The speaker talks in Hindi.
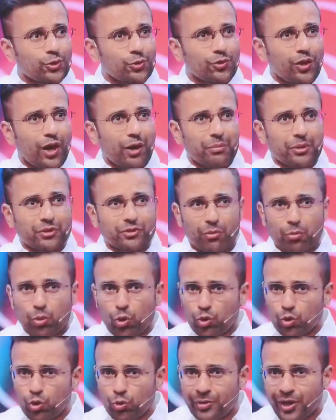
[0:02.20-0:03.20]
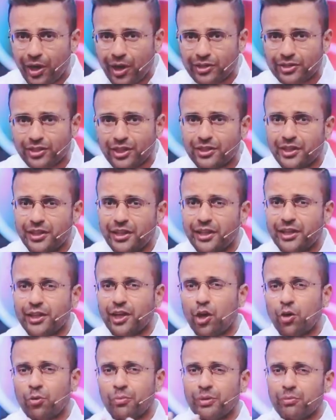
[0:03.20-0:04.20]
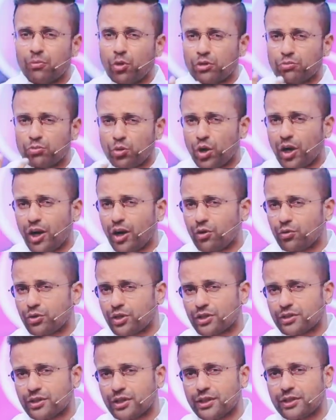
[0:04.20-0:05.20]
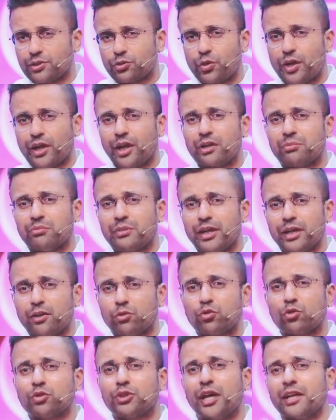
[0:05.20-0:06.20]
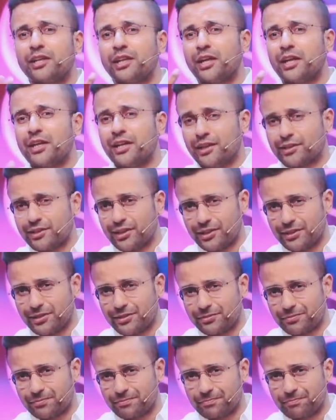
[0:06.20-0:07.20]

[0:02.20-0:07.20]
तो वहाँ पर सब लोग डूबने लग जाते हैं गांव में बहुत बुरा हाल हो जाता है तो एक आदमी है उसको तैरना नहीं आता है